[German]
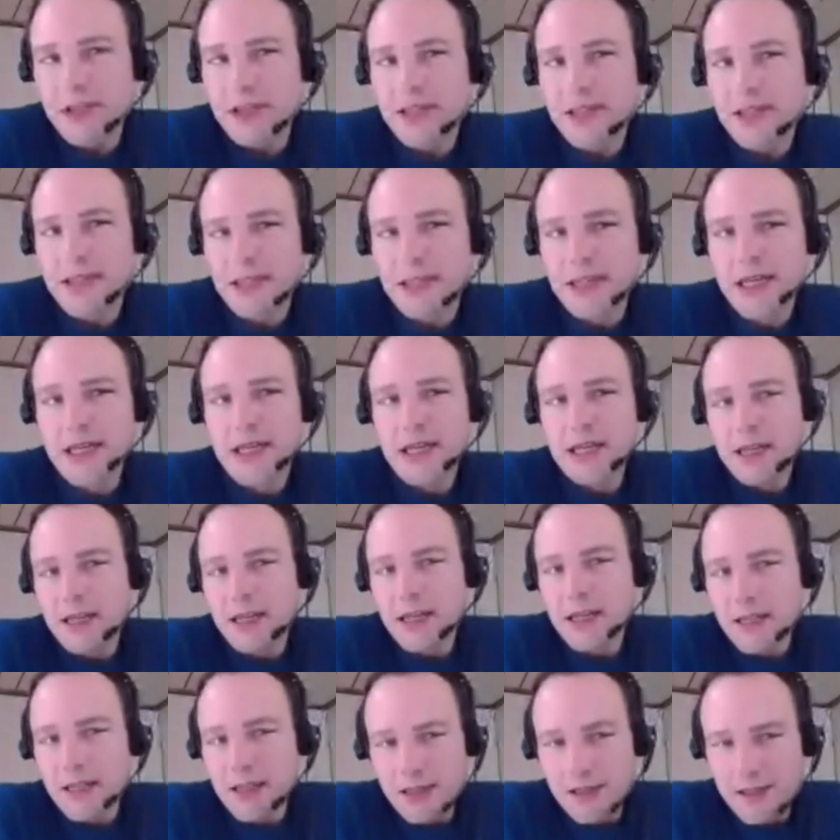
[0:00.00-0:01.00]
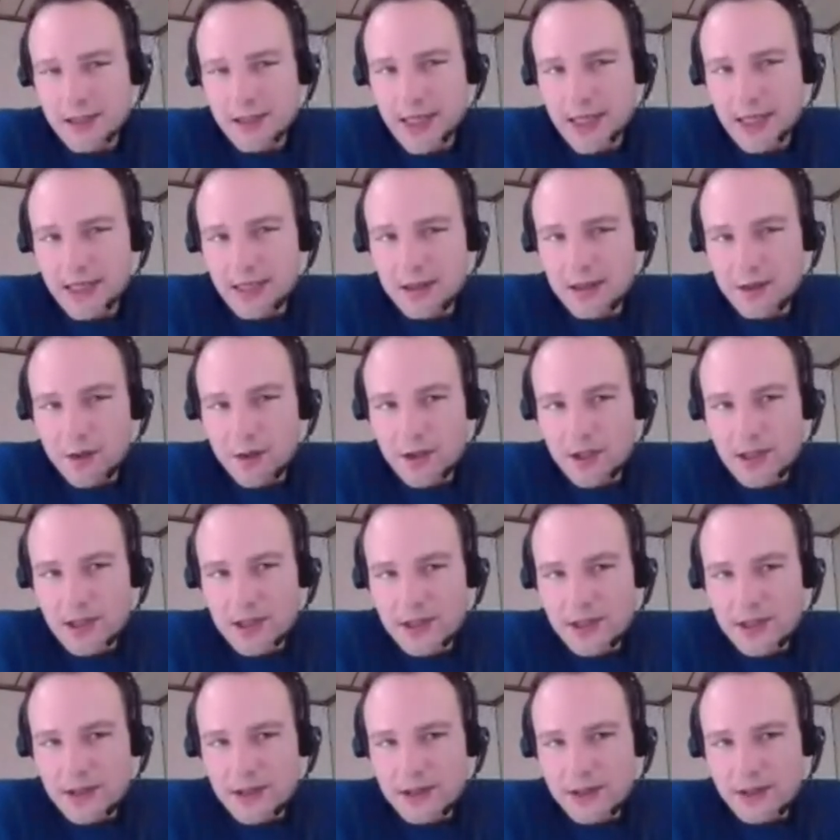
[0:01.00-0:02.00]
sein sollte, ähm,
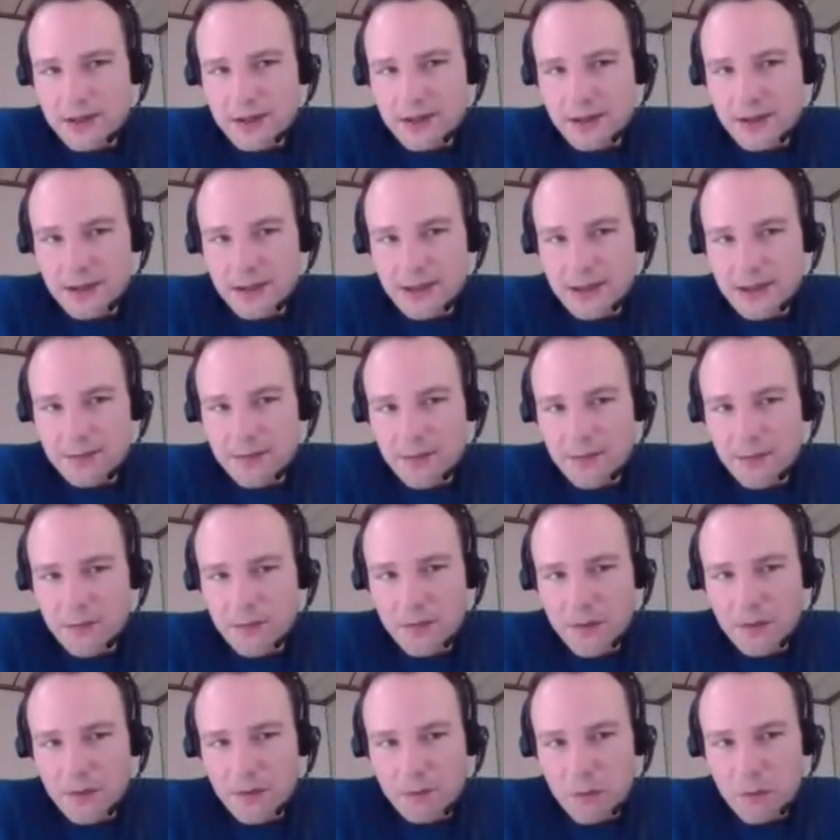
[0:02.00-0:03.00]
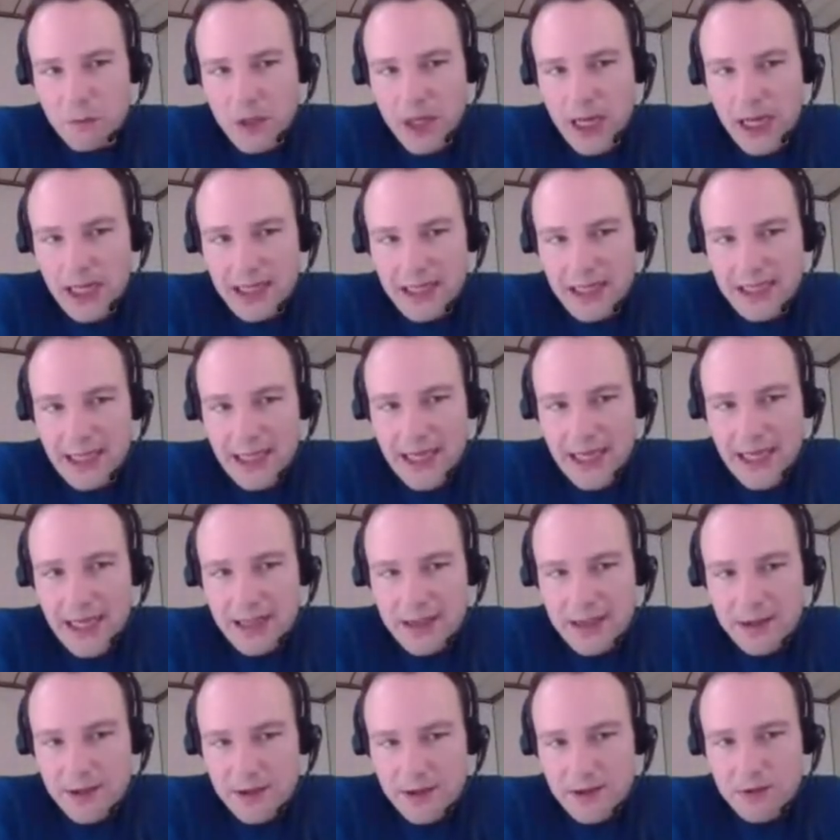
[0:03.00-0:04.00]
ein Gerät zu
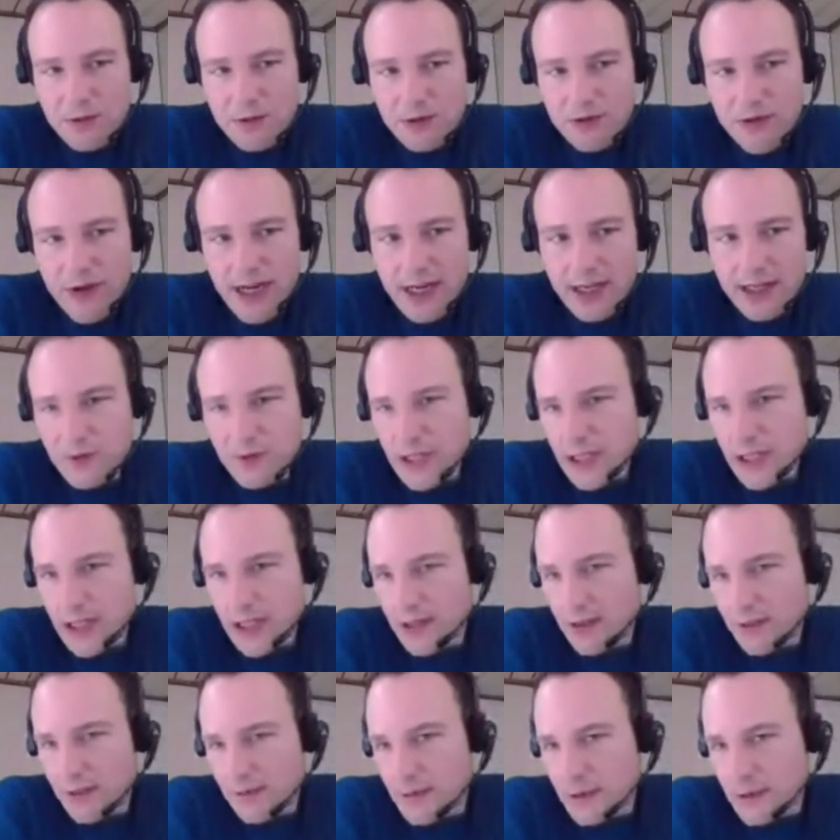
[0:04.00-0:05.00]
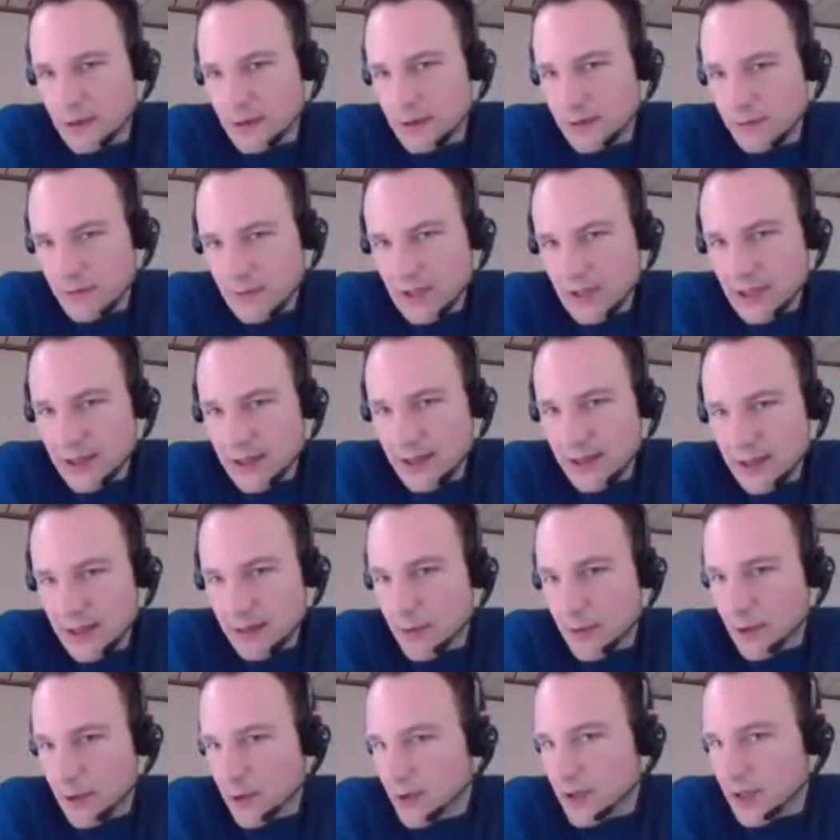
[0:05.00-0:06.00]
tracken, um zu sehen, ähm, dass es immer noch das
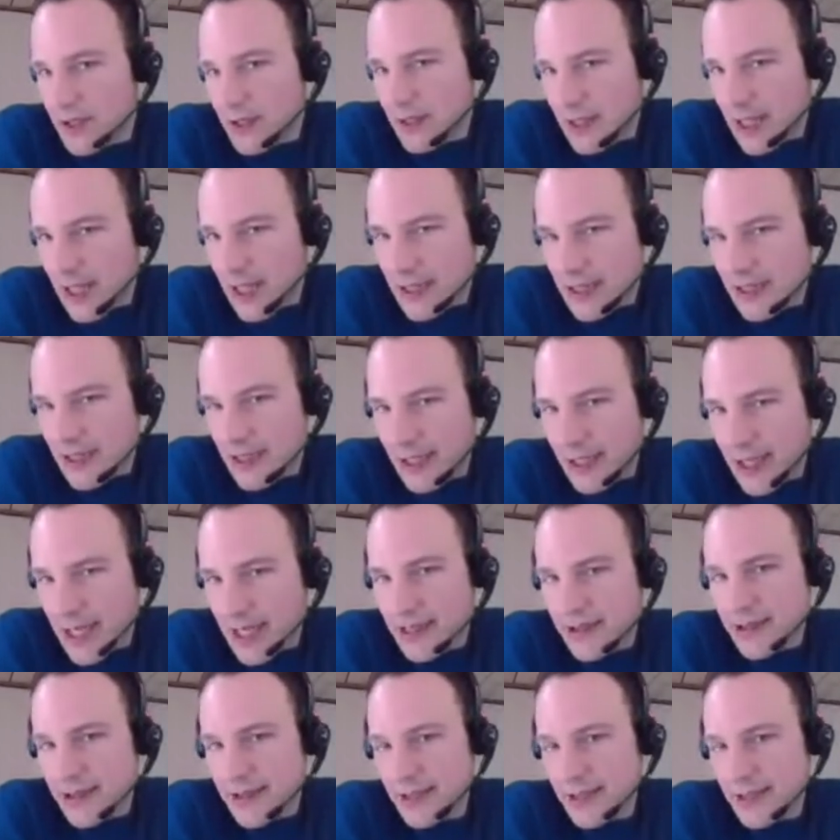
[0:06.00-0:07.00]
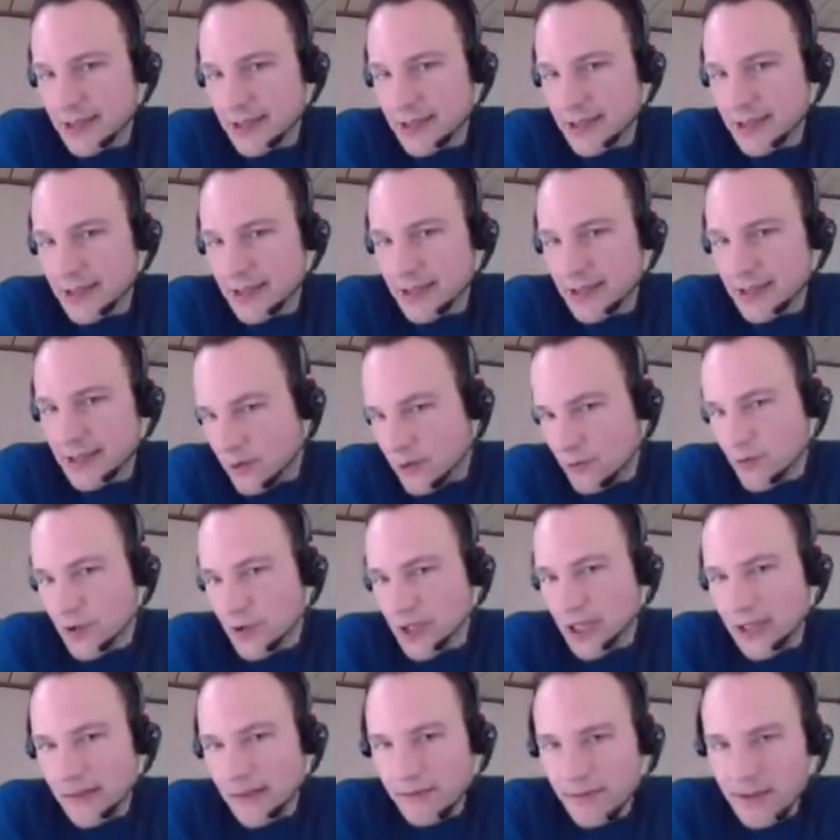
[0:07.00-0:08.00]
gleiche Gerät ist, das darauf zugreift. Was
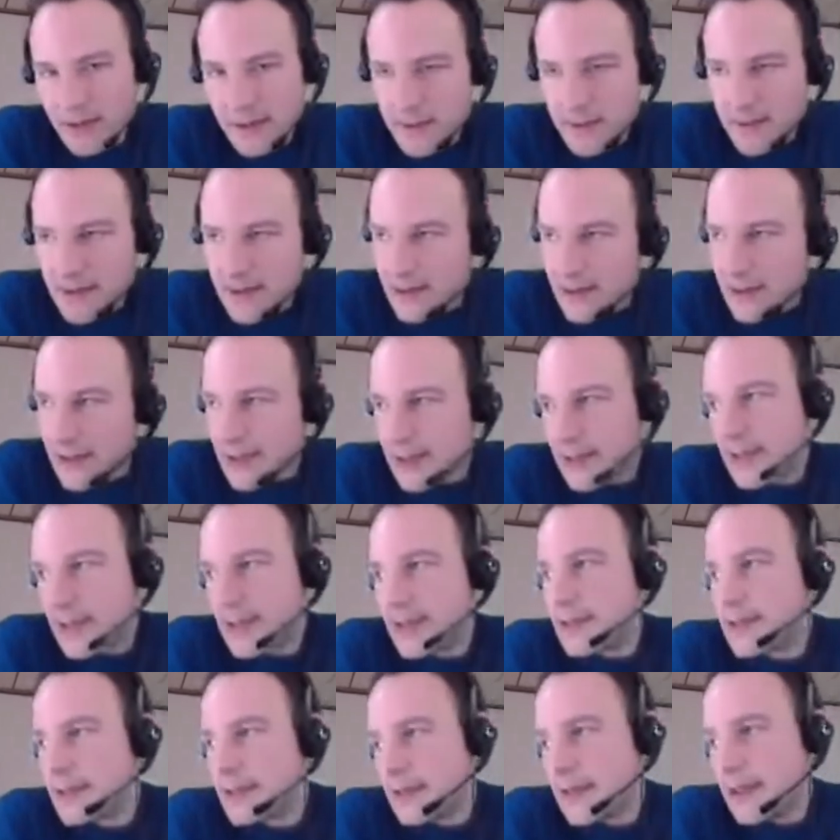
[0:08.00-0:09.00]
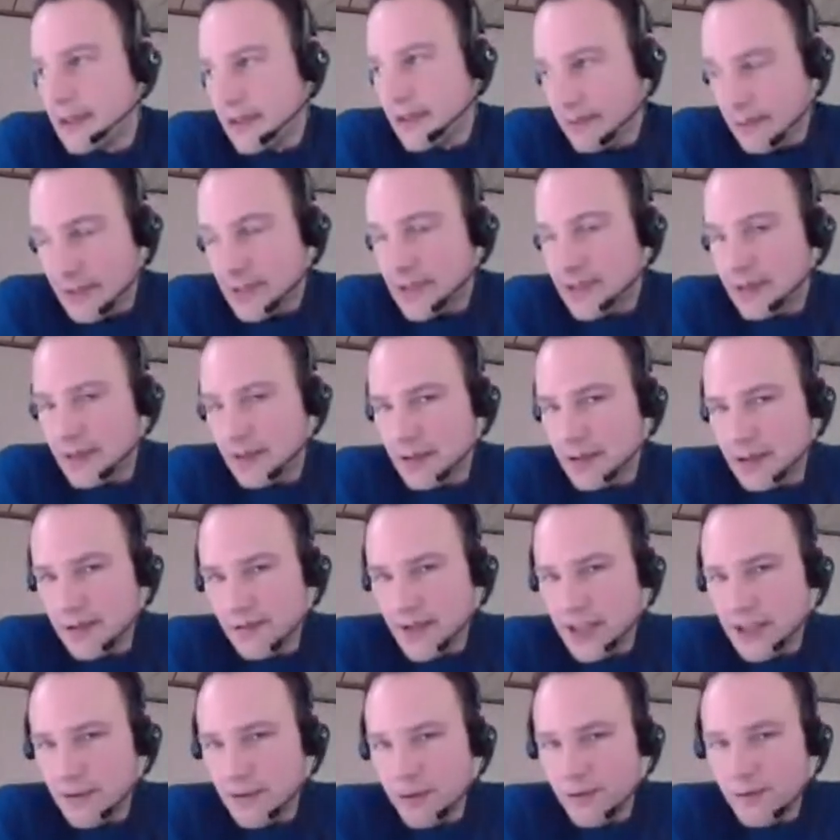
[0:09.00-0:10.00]
weiß ich, ist, ist vielleicht irgendwo ein
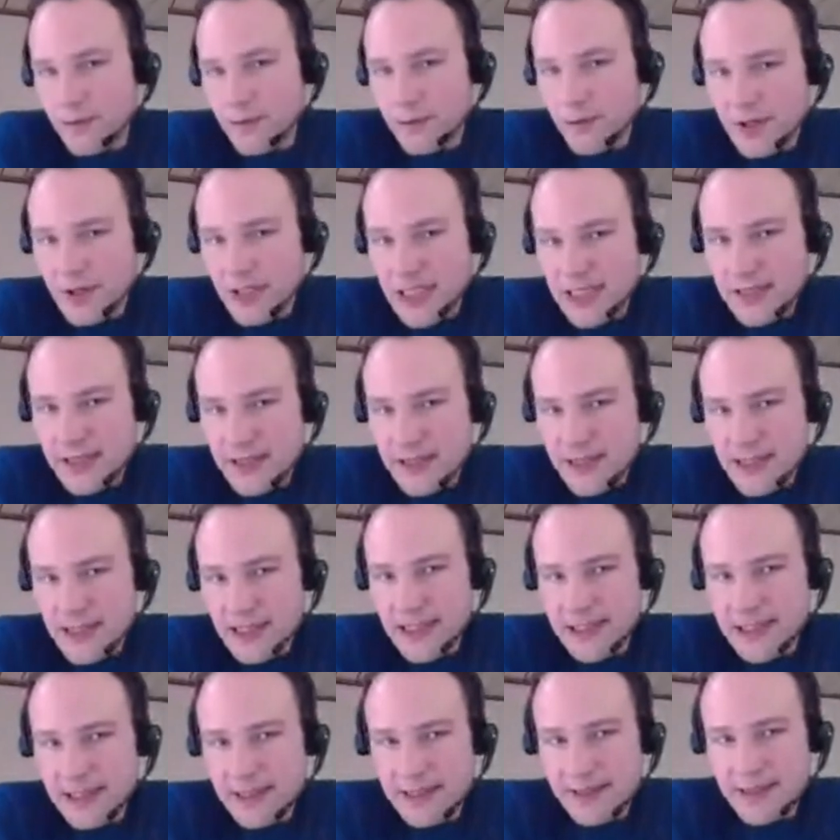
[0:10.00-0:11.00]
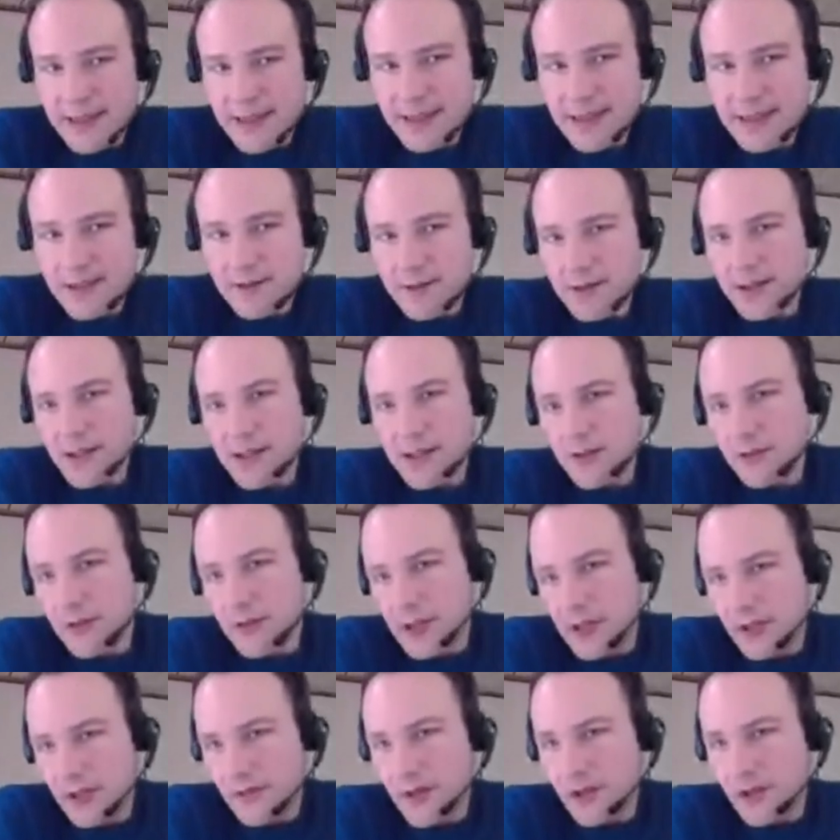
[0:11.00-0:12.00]
Lesezeichen gesetzt und das soll nicht verloren
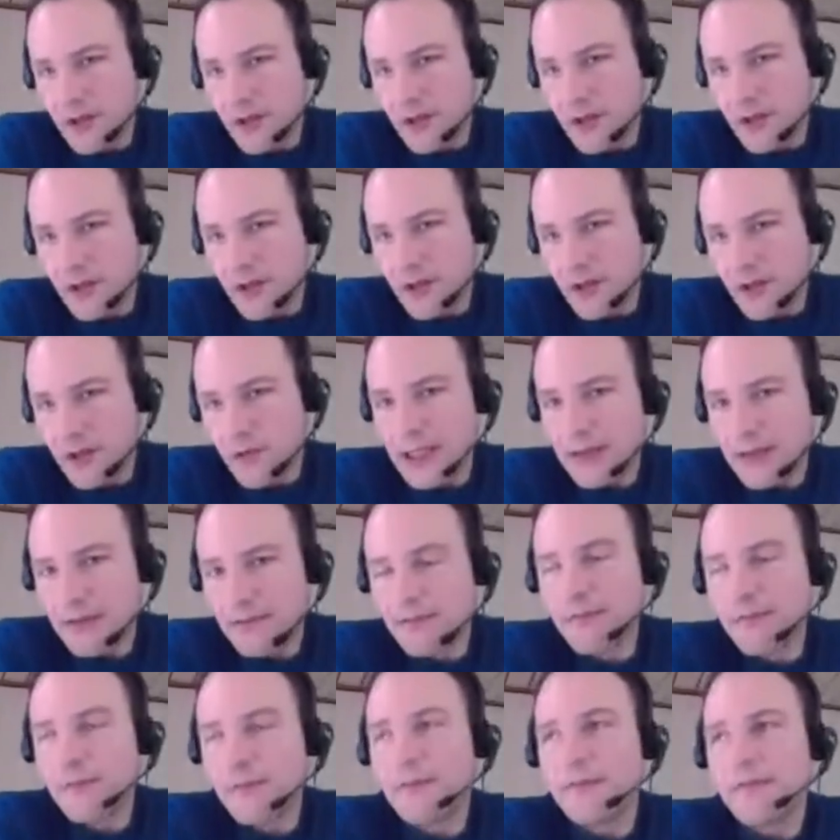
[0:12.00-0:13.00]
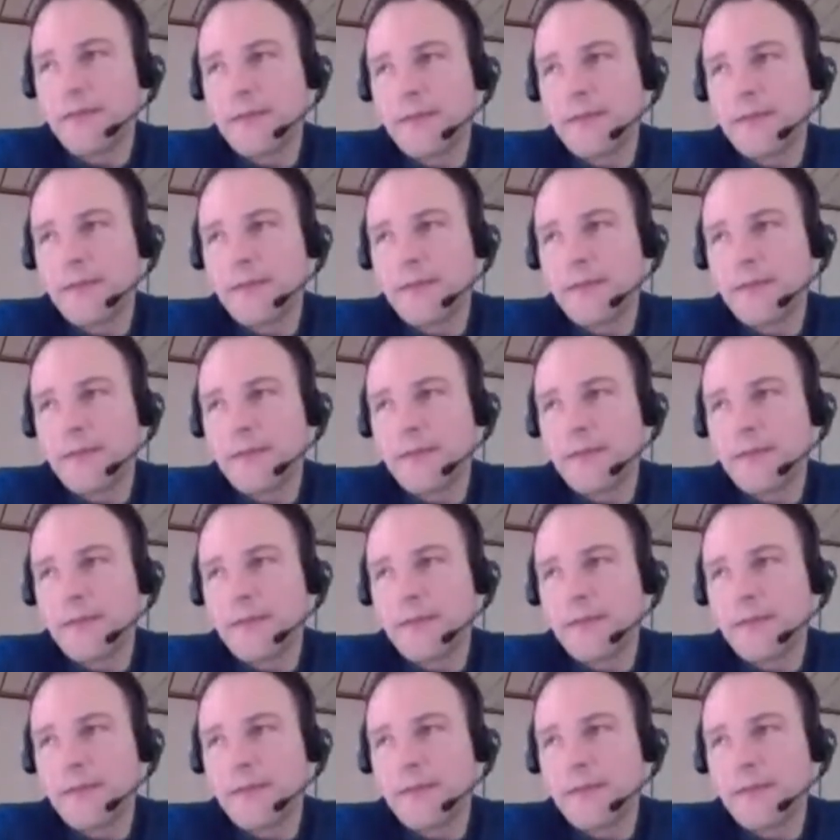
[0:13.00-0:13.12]
gehen. Ja,